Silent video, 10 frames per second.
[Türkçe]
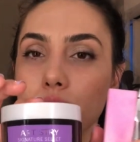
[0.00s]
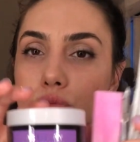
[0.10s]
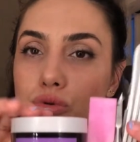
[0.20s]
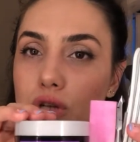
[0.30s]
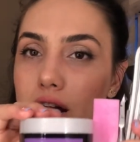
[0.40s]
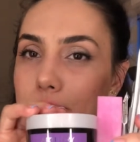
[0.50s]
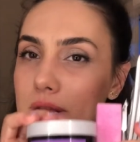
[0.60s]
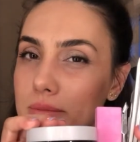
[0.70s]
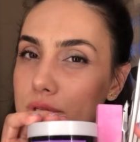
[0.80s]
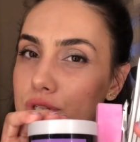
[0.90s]
Bunlar
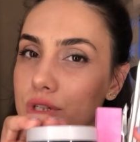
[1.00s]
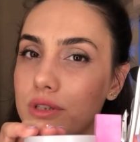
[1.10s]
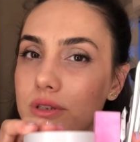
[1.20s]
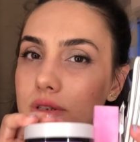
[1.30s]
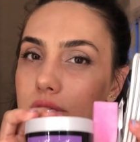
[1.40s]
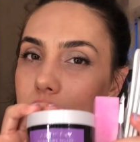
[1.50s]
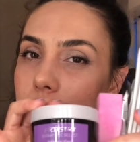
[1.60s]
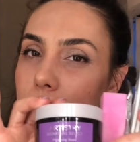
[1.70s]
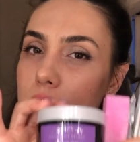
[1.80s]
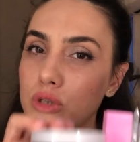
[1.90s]
benim için
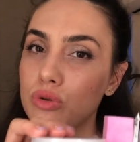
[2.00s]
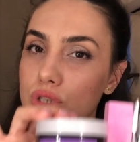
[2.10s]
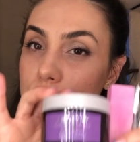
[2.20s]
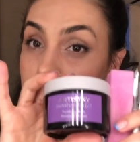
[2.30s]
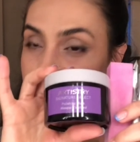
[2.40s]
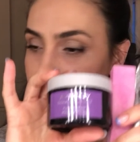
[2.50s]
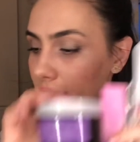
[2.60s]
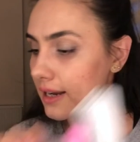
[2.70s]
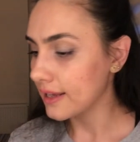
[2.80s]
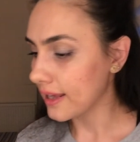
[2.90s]
manikür için
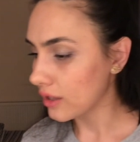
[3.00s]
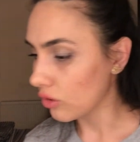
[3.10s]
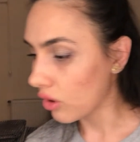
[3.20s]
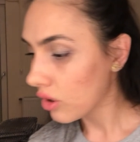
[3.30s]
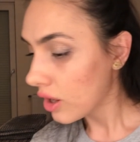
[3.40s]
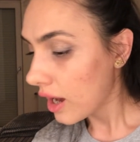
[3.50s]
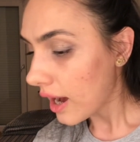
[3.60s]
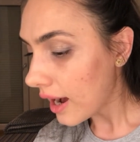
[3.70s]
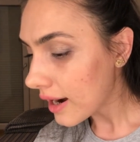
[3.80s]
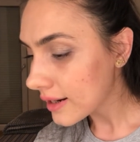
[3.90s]
yeterli geliyor.
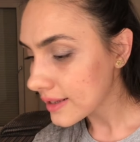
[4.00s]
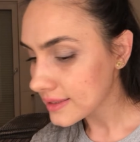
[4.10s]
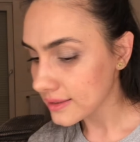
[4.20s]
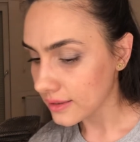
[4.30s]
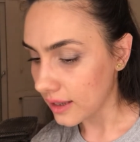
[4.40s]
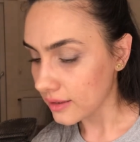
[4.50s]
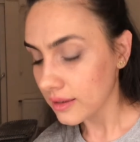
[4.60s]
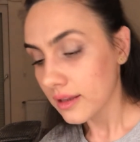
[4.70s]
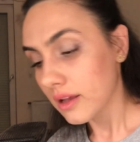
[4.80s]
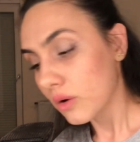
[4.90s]
Arkasından
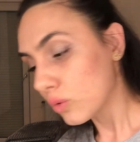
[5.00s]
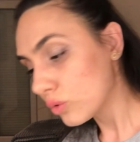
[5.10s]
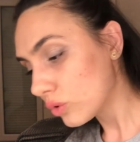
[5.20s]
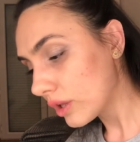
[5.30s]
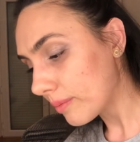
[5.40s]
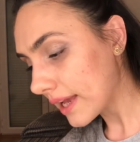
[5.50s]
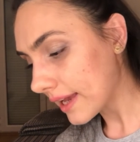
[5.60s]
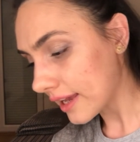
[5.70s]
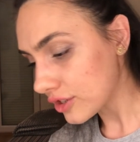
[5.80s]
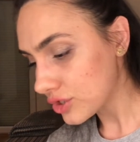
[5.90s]
uygulamaya
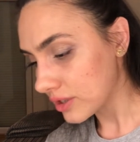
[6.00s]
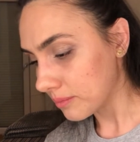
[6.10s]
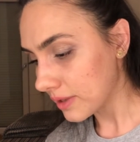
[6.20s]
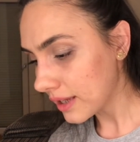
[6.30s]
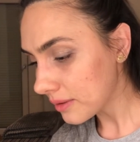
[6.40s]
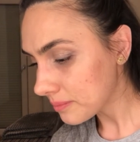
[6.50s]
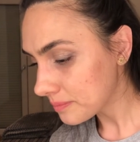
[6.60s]
geçtiğimde